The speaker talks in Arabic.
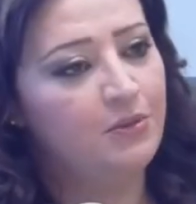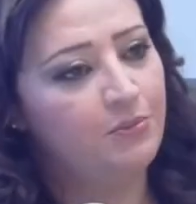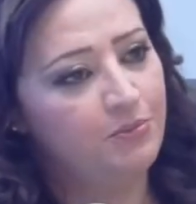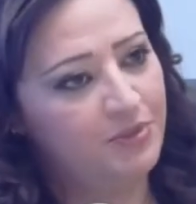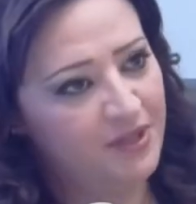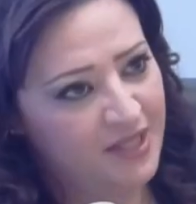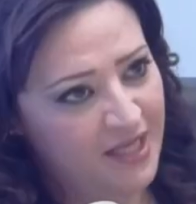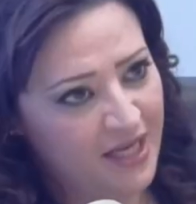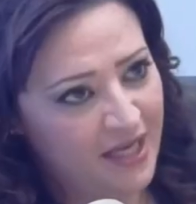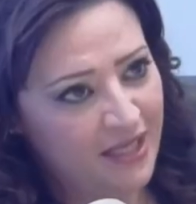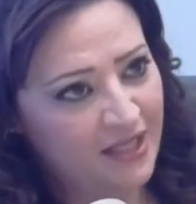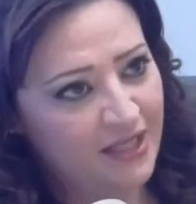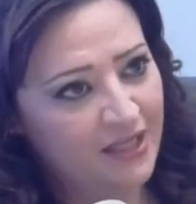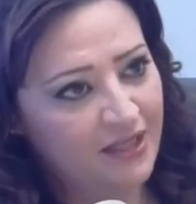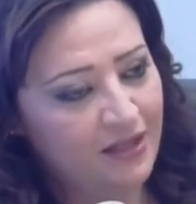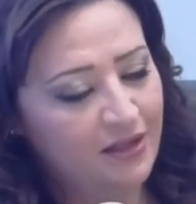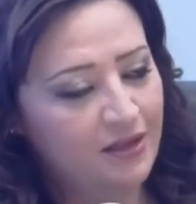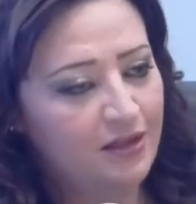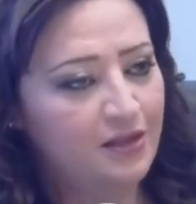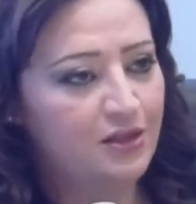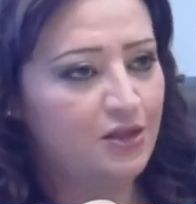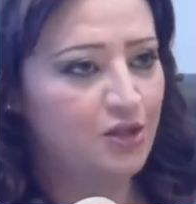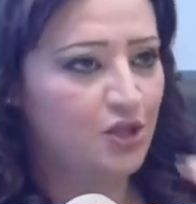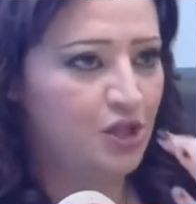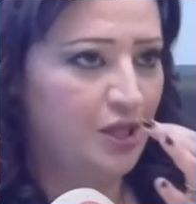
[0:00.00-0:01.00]
بالتالي
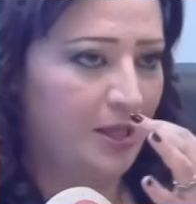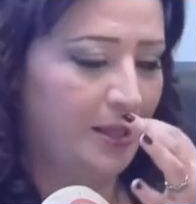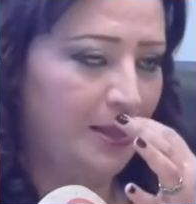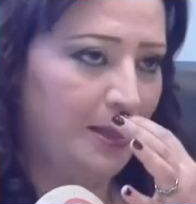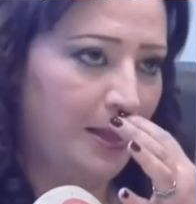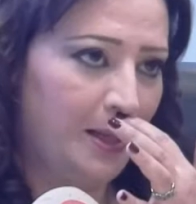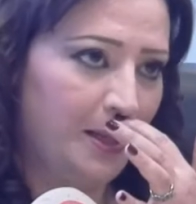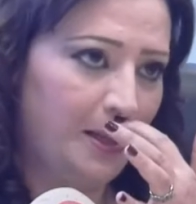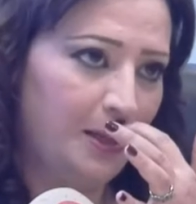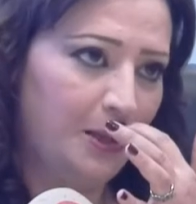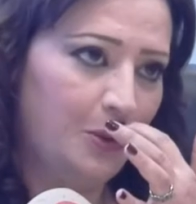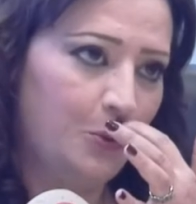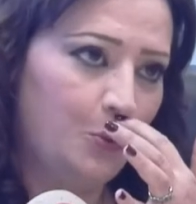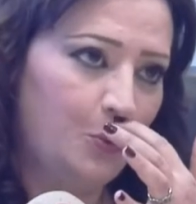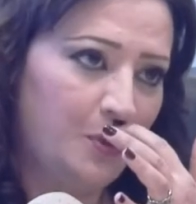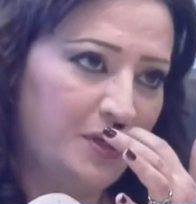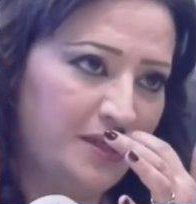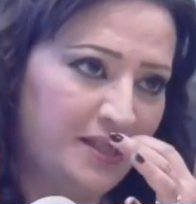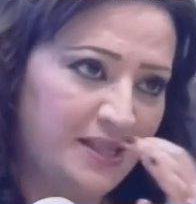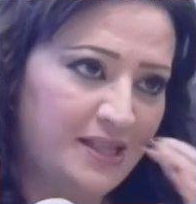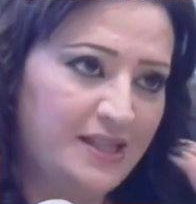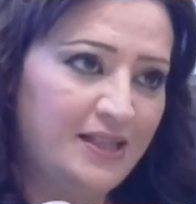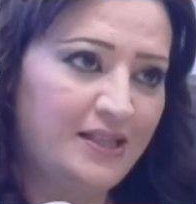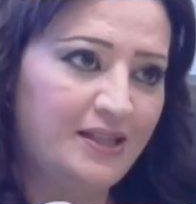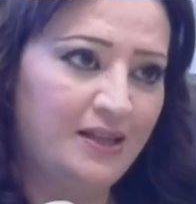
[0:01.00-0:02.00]
جعلها
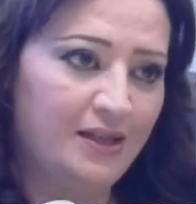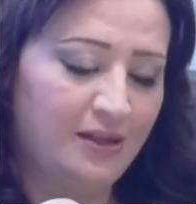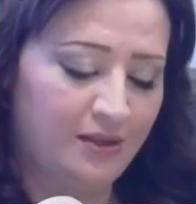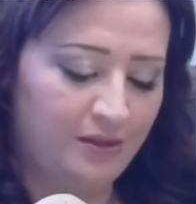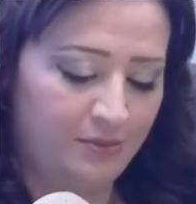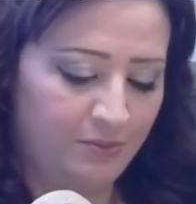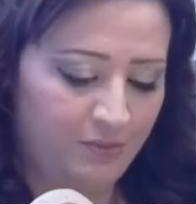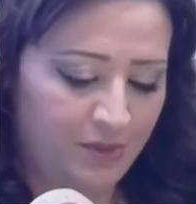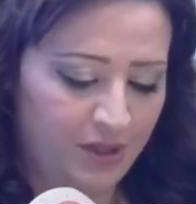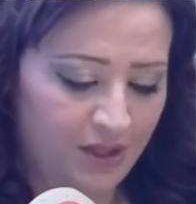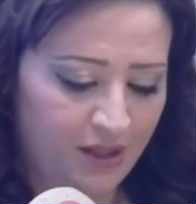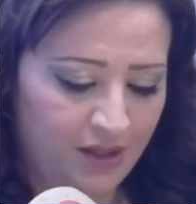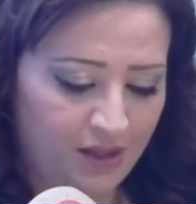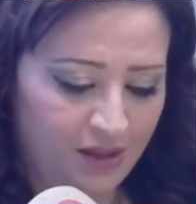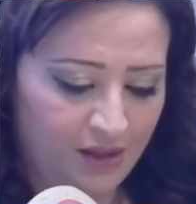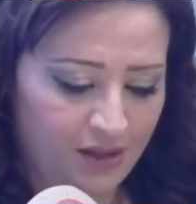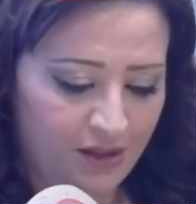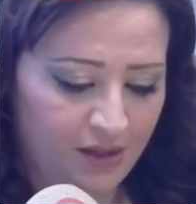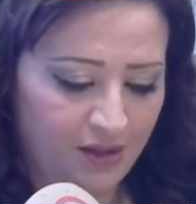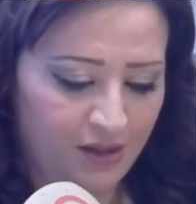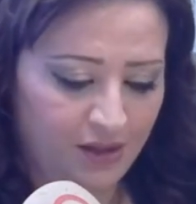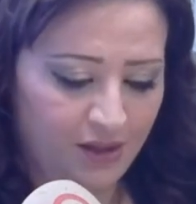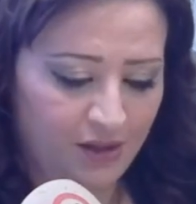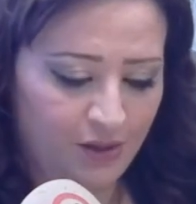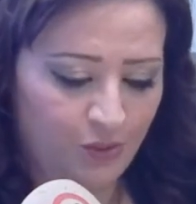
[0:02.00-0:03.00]
وسيلة من
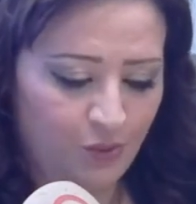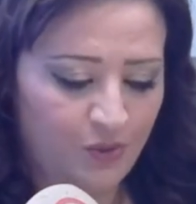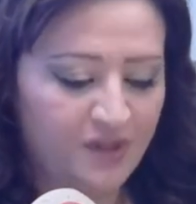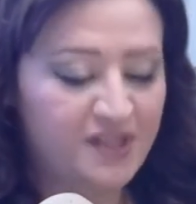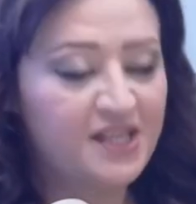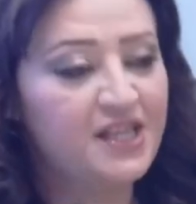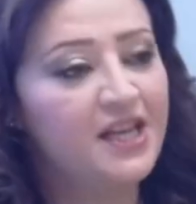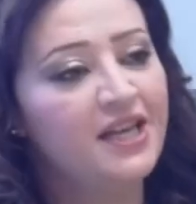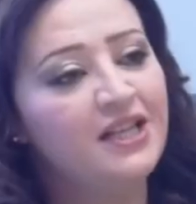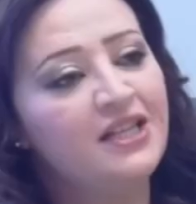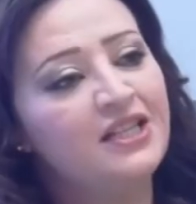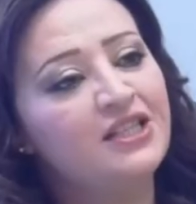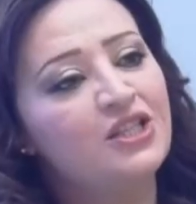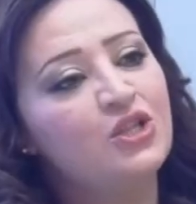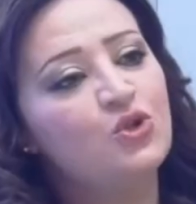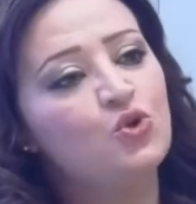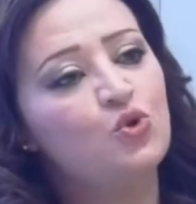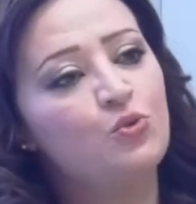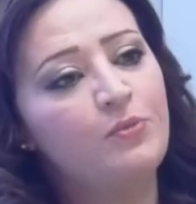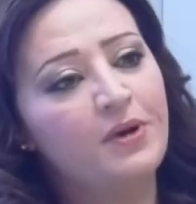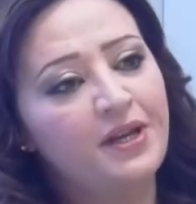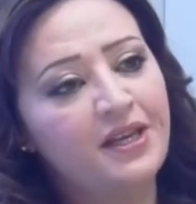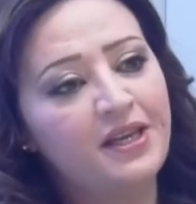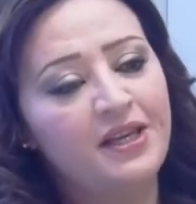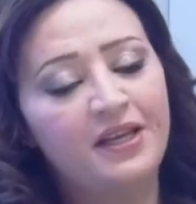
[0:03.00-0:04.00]
آه، الوسائل التي
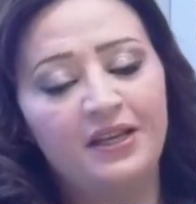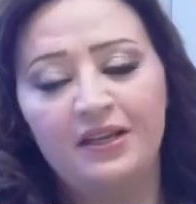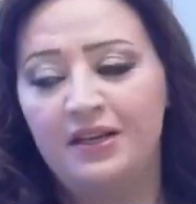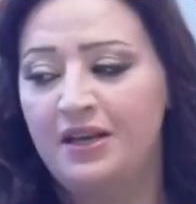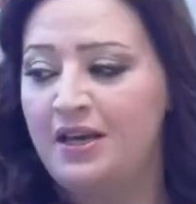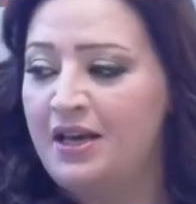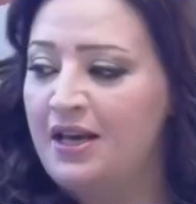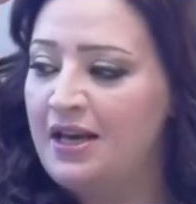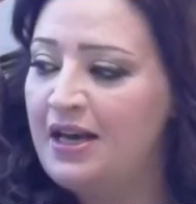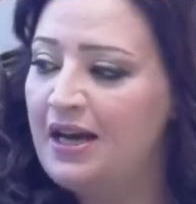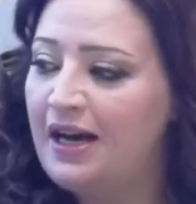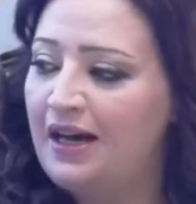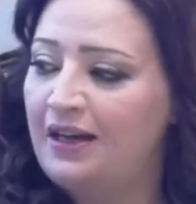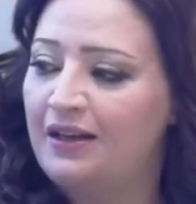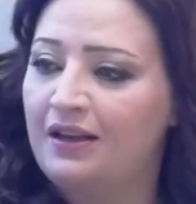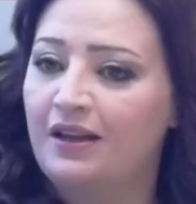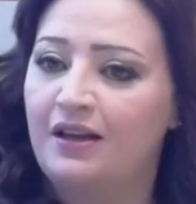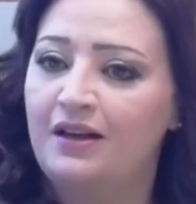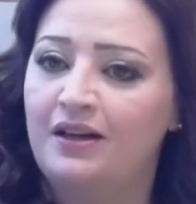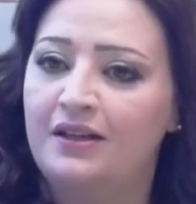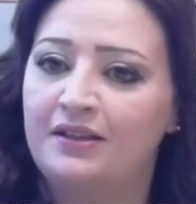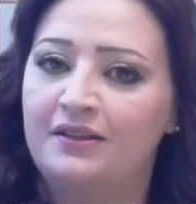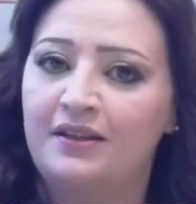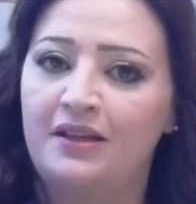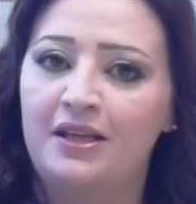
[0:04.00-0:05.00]
تمكن
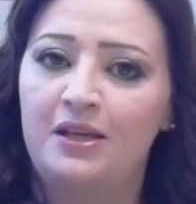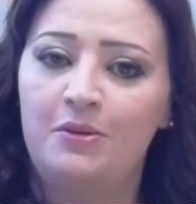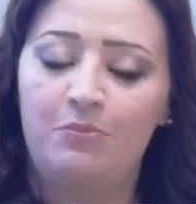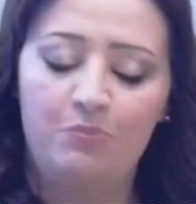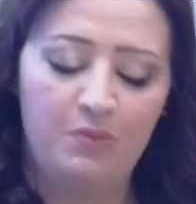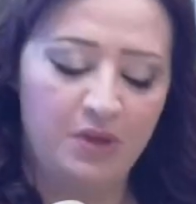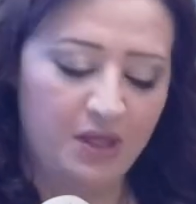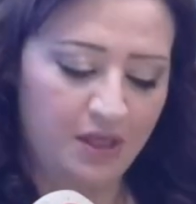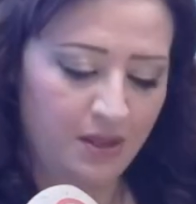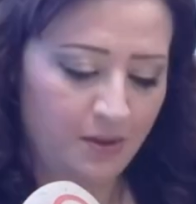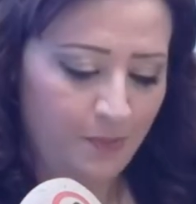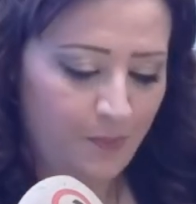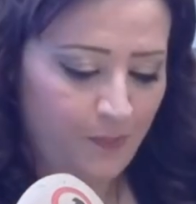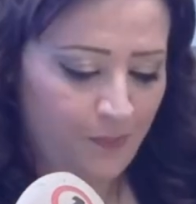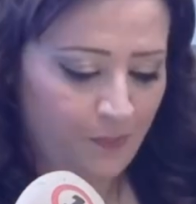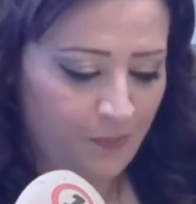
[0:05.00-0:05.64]
القاضي من